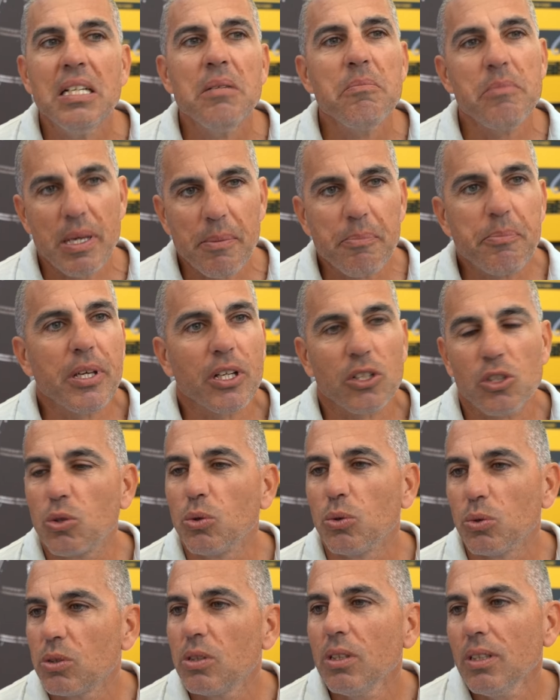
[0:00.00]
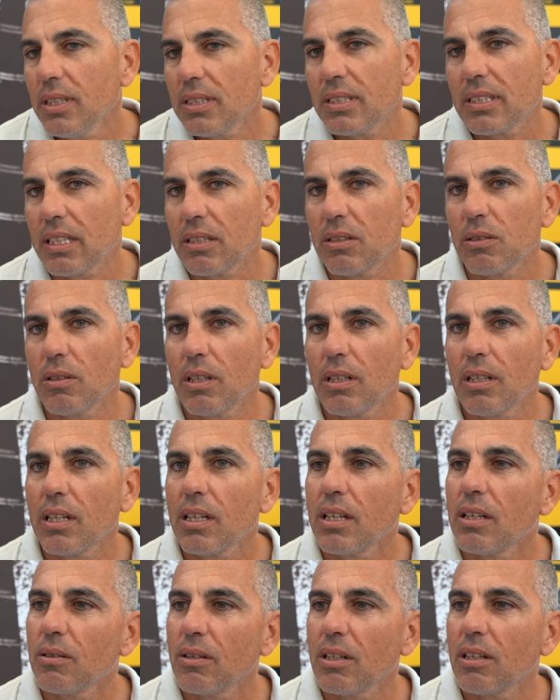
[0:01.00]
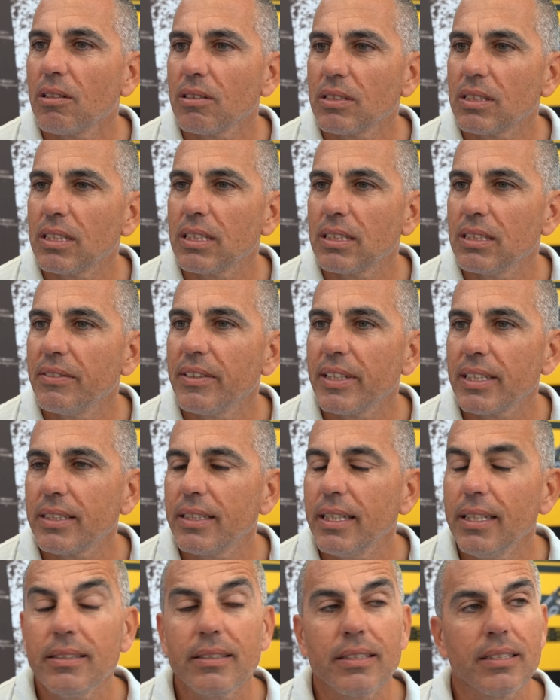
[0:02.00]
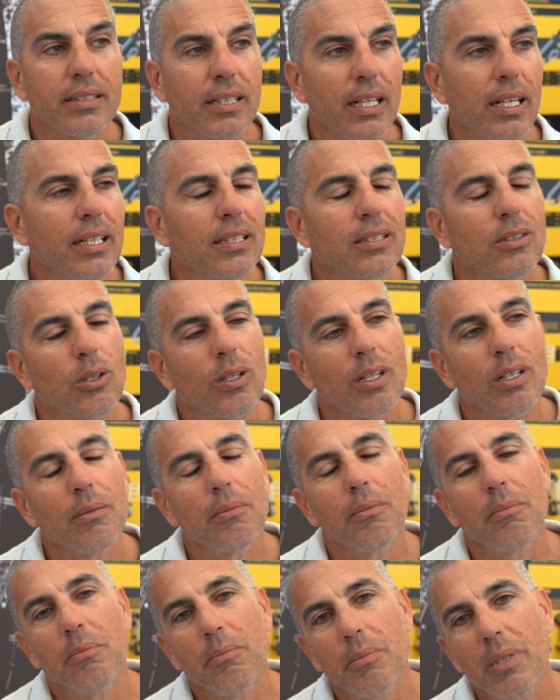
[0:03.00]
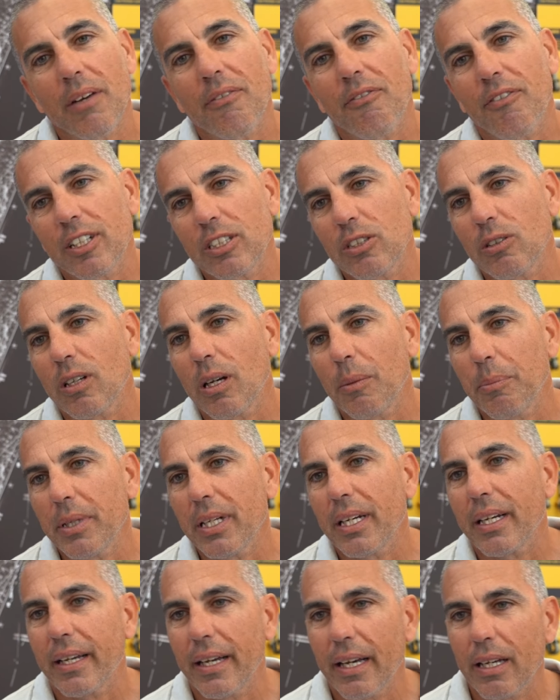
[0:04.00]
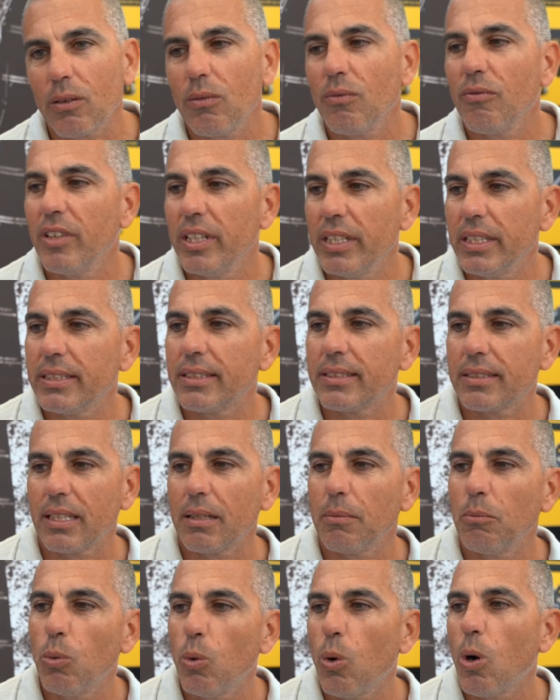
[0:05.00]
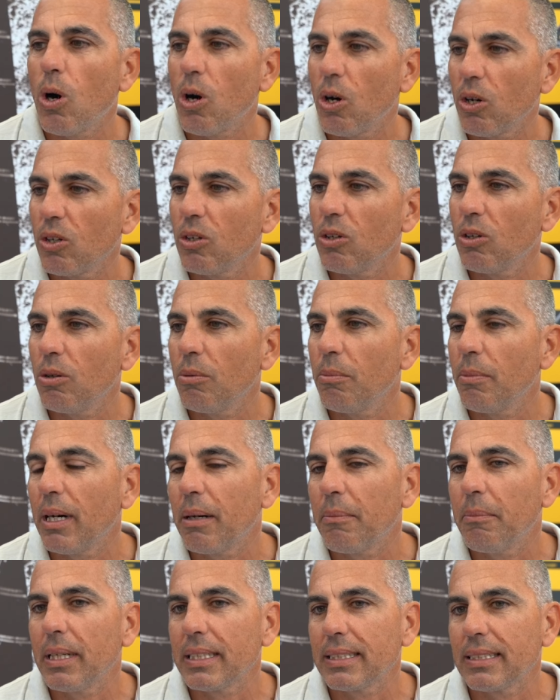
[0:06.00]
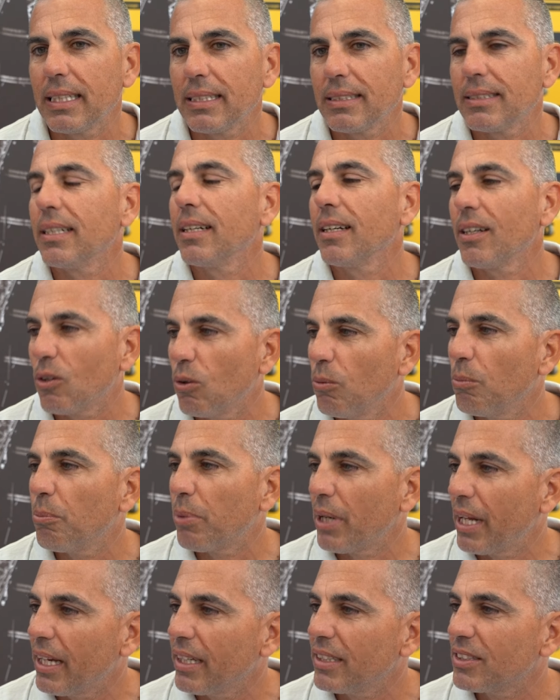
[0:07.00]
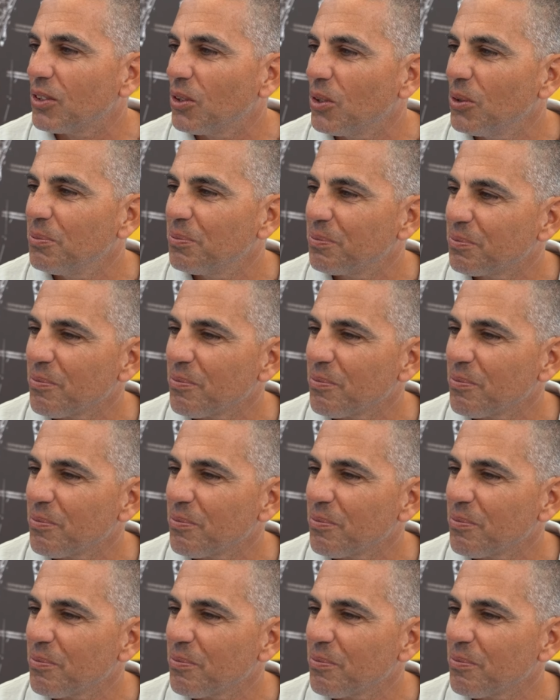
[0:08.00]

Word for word: mi è piaciuto, è stata una, una cosa divertente, tra l'altro ah, mi ha fatto capire che era un velista buono ma abbastanza incompleto